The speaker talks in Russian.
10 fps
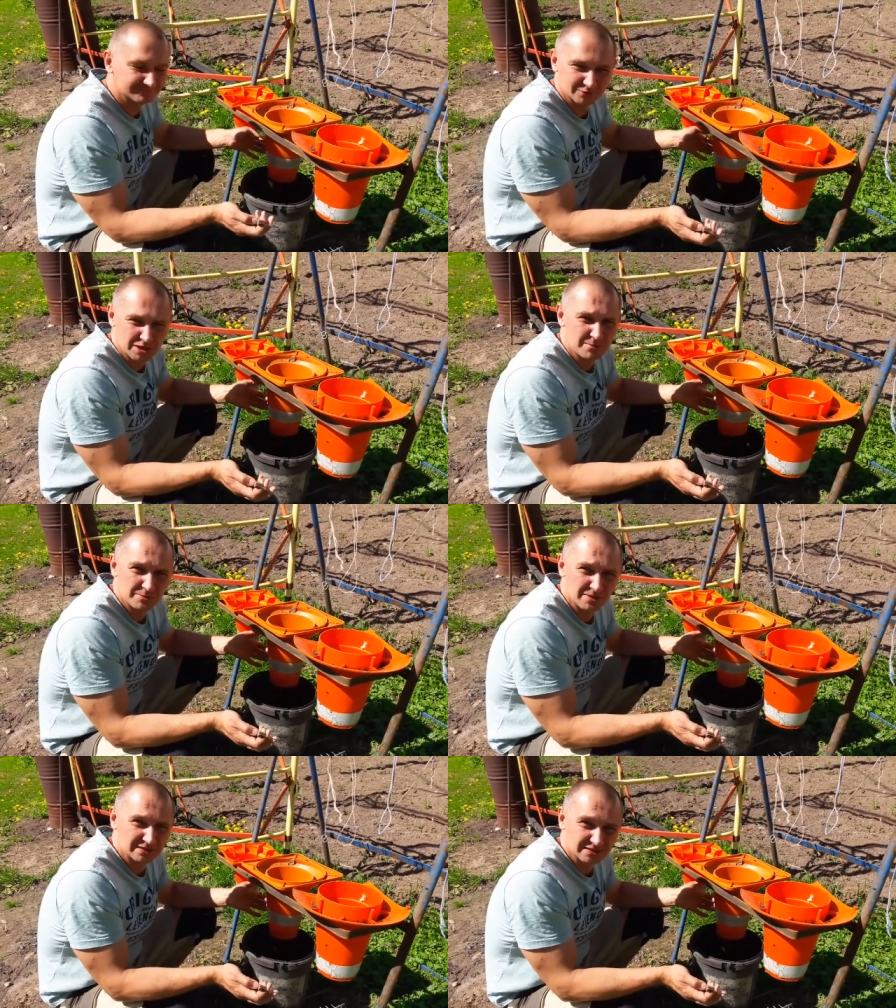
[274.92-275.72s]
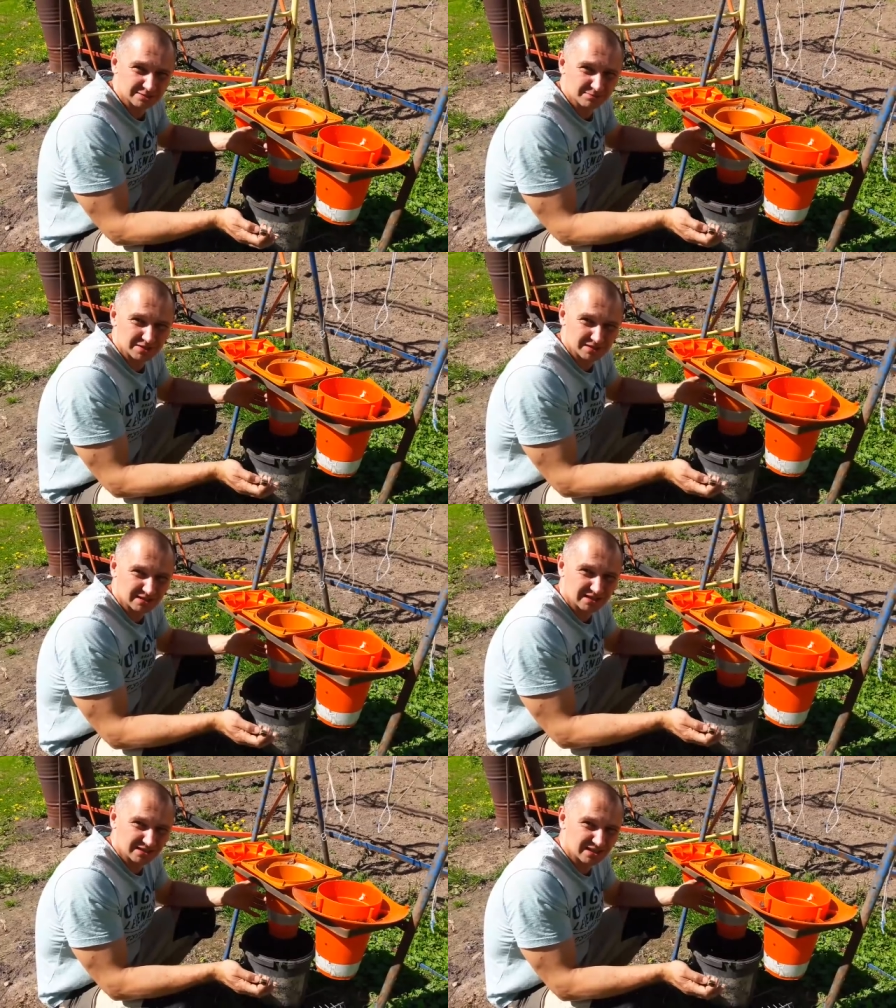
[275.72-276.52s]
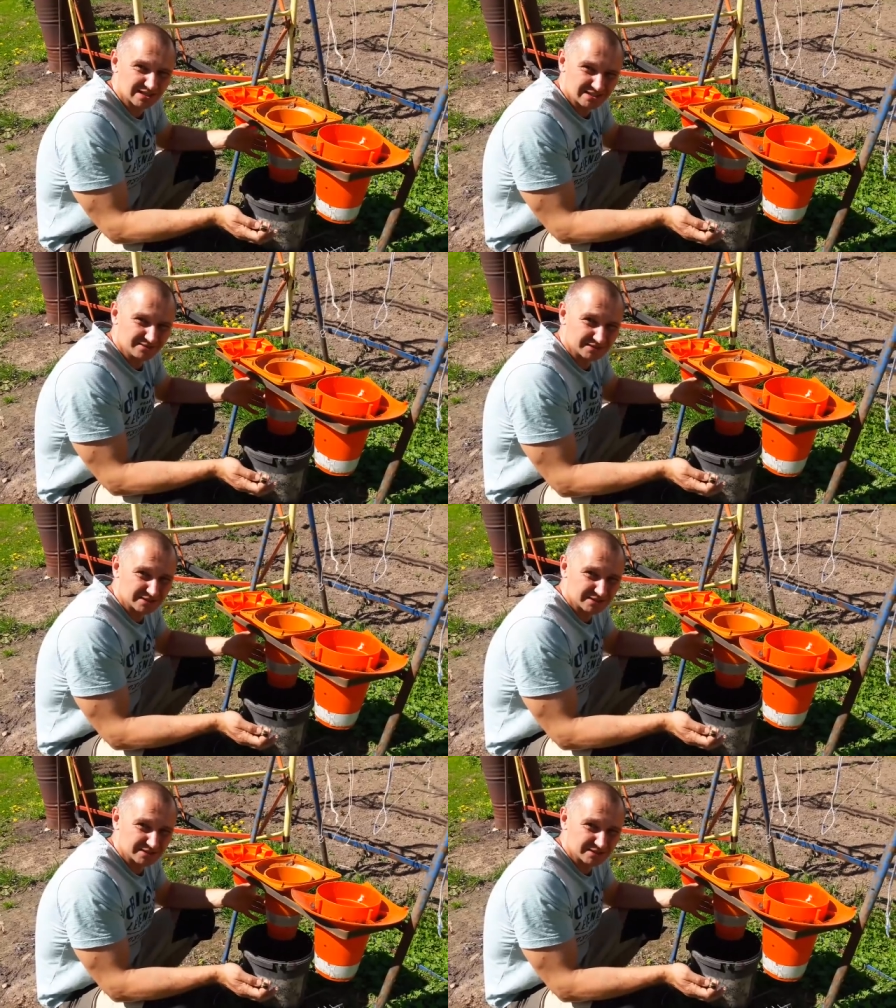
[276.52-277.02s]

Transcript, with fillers: ну сами понимаете, смерть она некрасива